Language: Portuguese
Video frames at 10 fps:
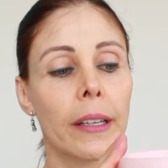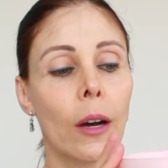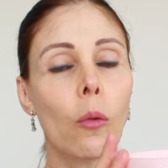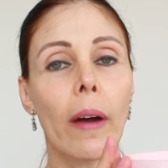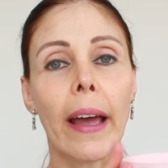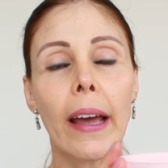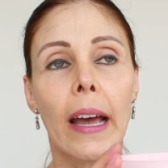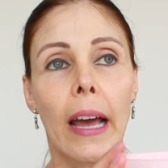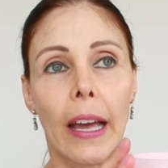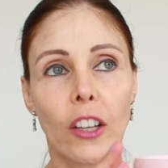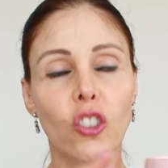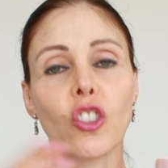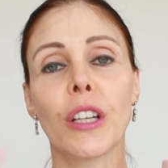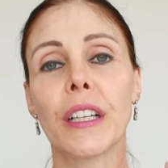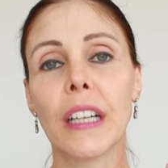ele não é
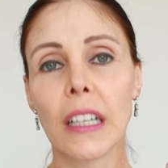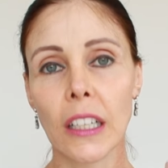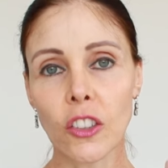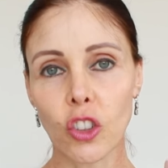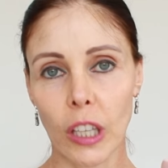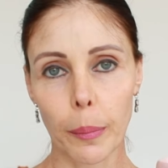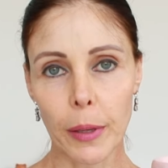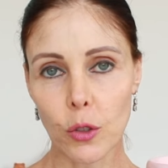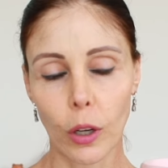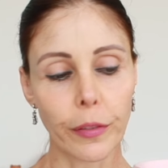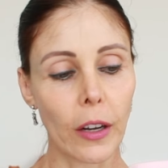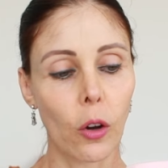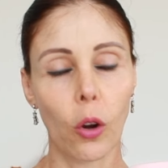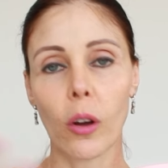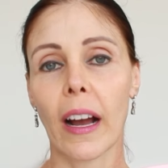gigante que a pessoa vai
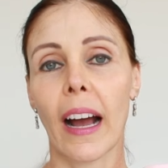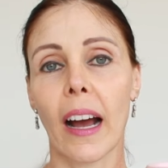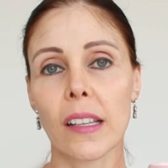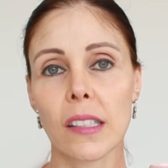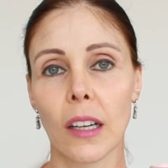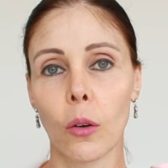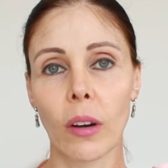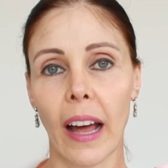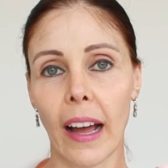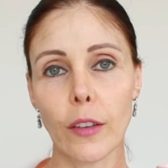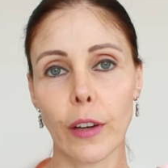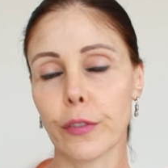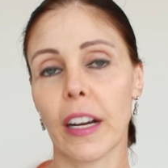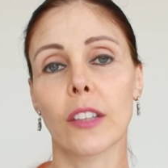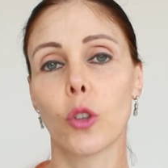colocar a ração lá e vai
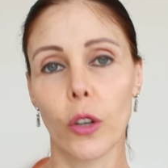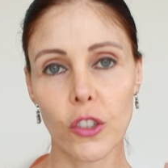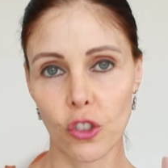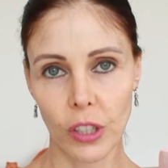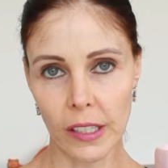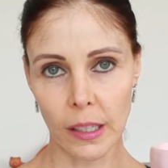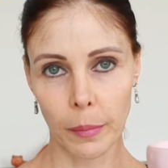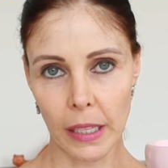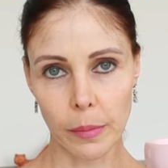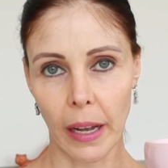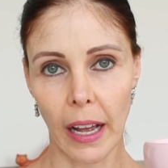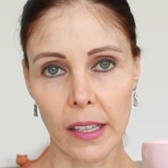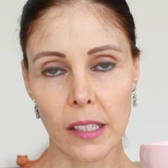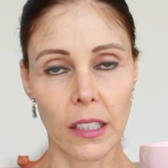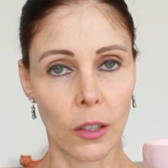ficar dois dias a mesma
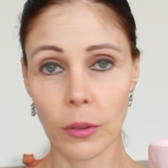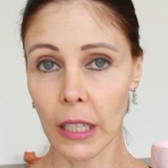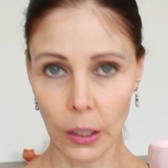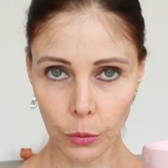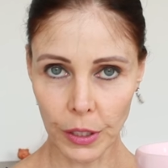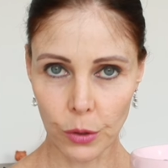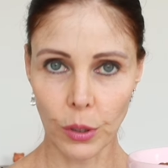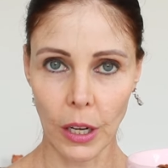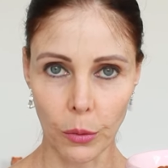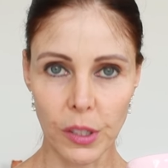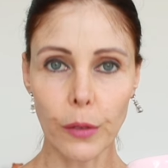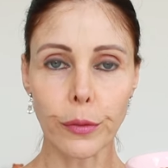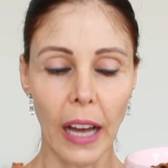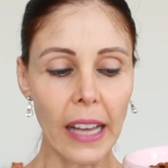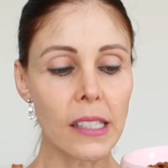ração. Não, isso não se
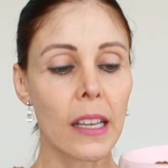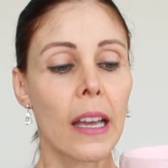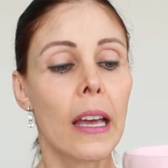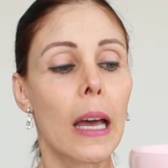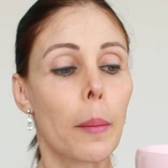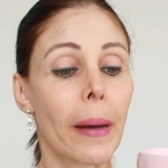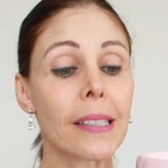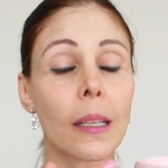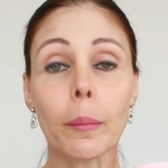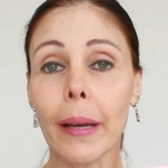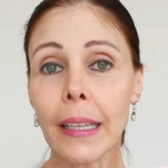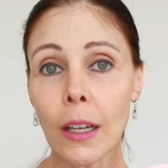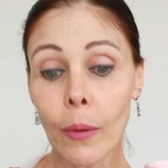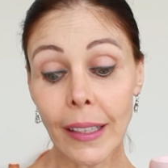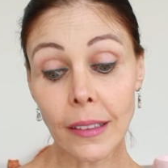faz. Mas também
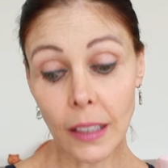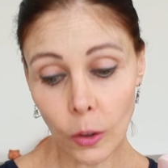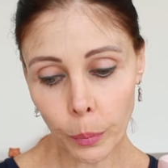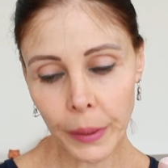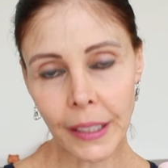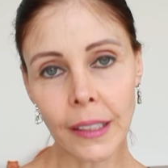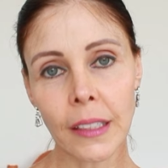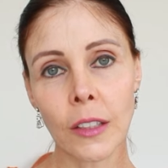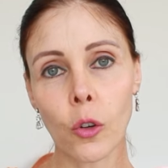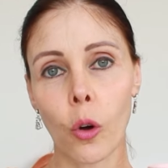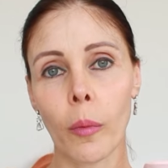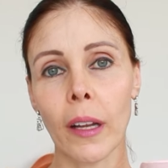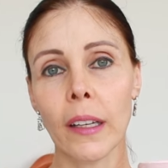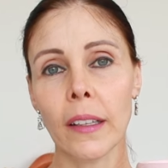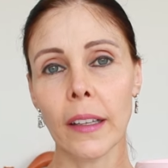não é tão pequenininho como
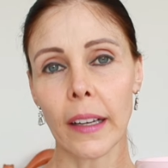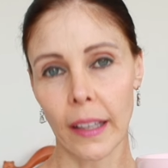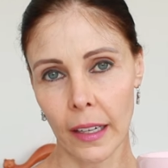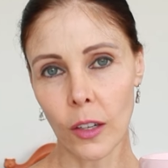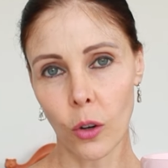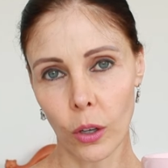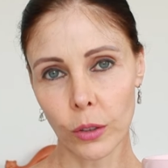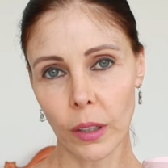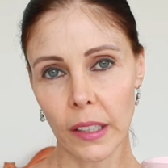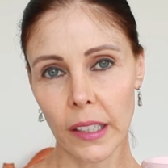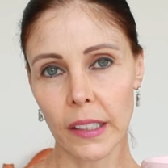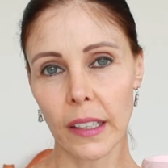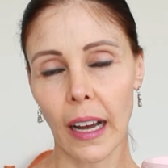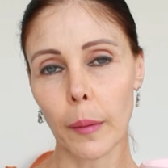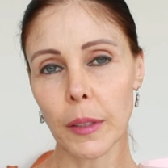ali, aquele outro ali que
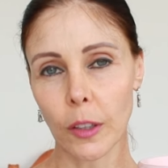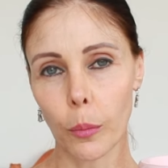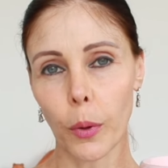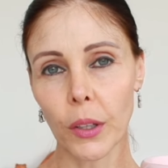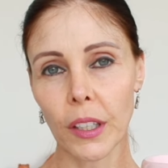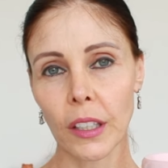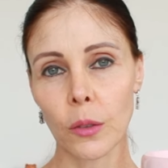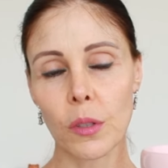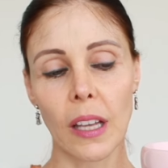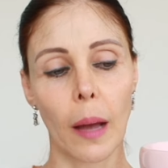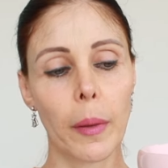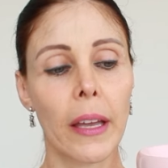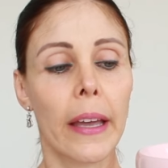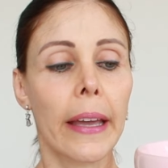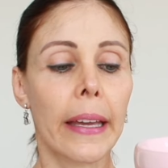cabe tão pouquinho, sabe?
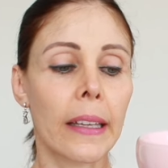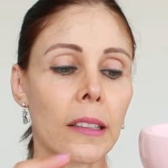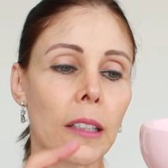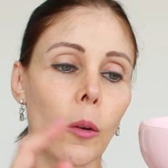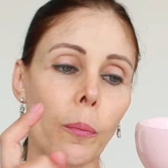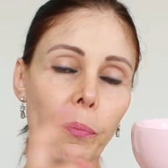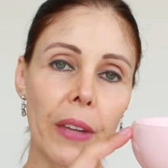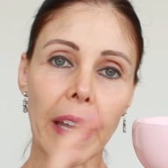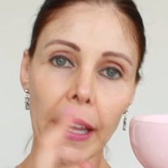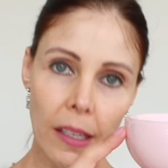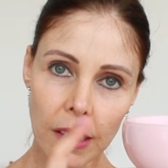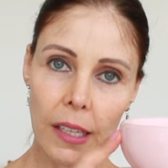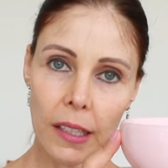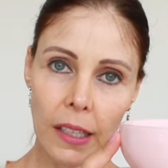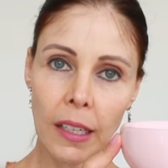Então, esse
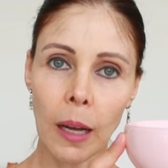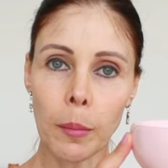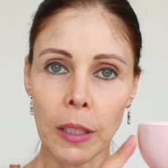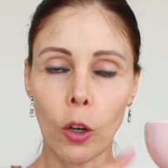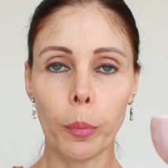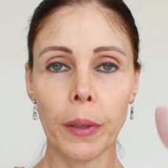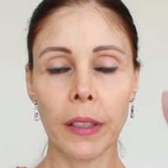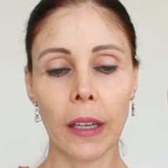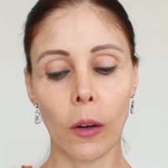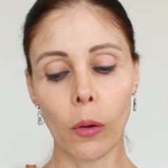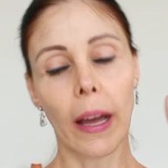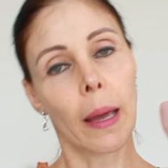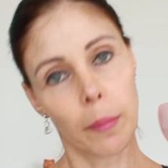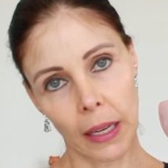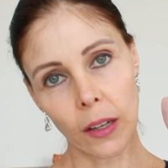aqui, na minha opinião,
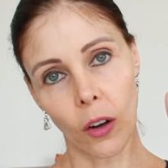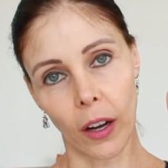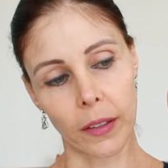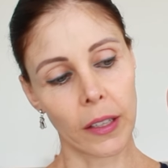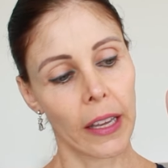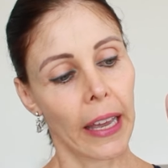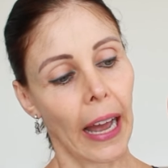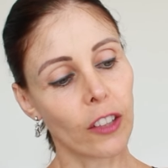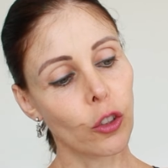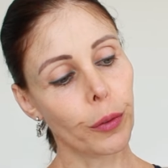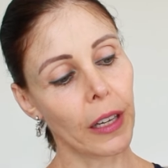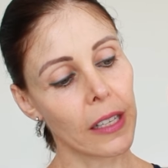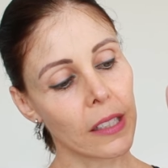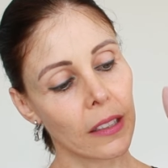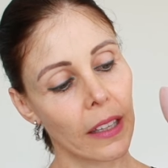é melhor. A
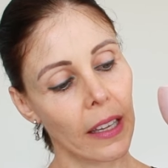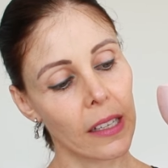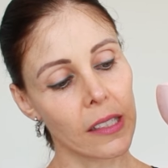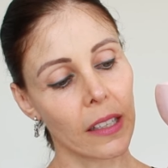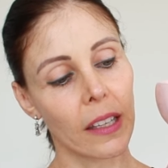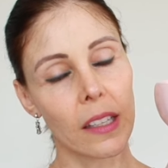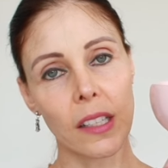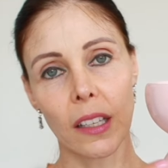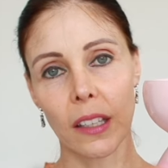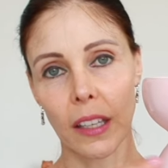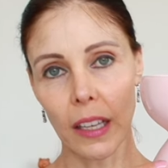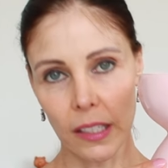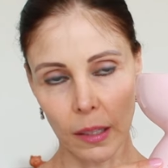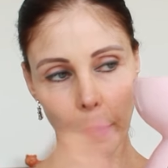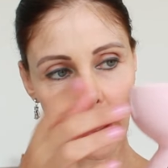diferença deles é que esse aqui,
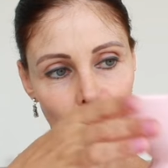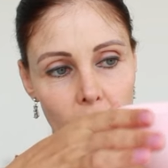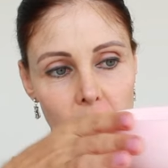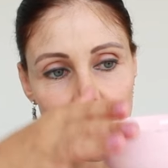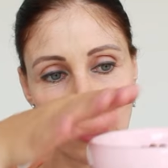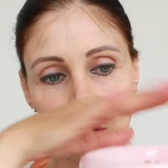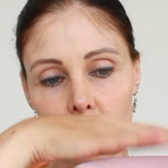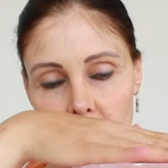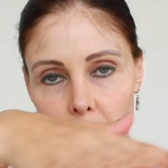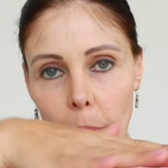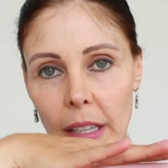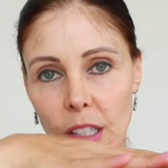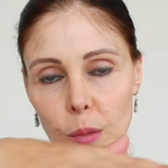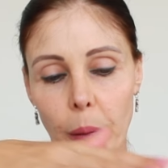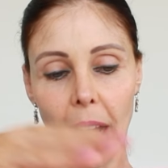esse maiorzinho, que tem
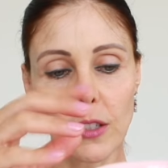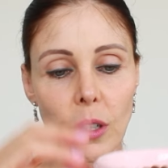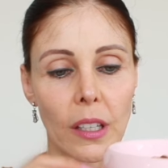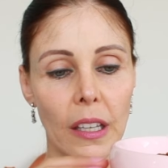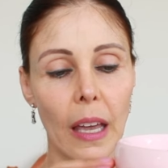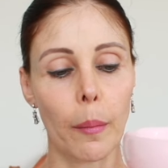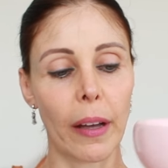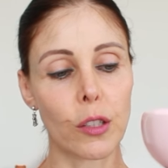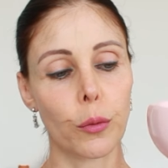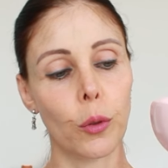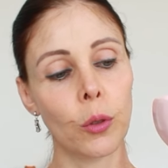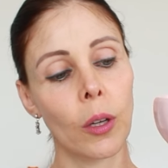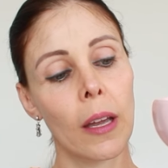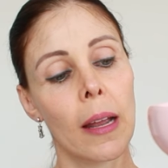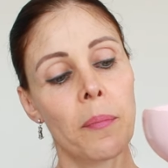mais espaço aqui e é mais
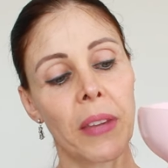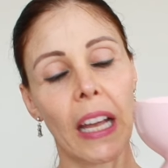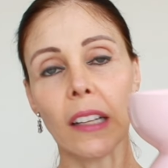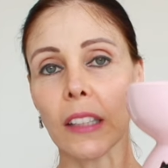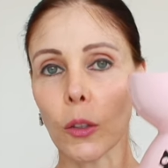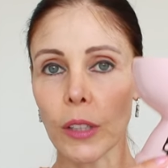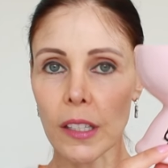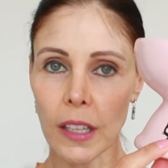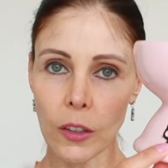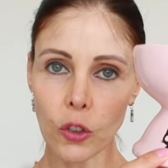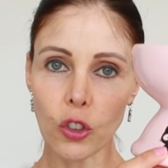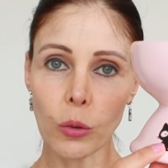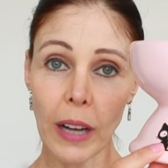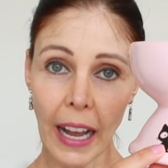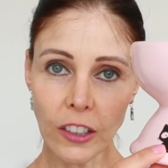fundo, ele tem o desenho de
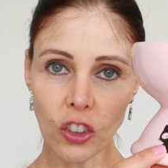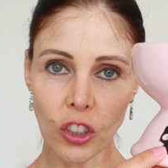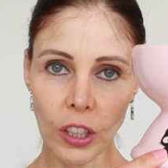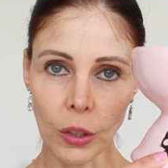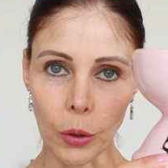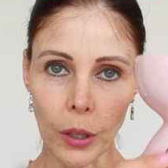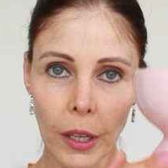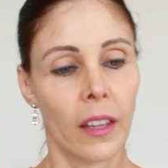um gatinho.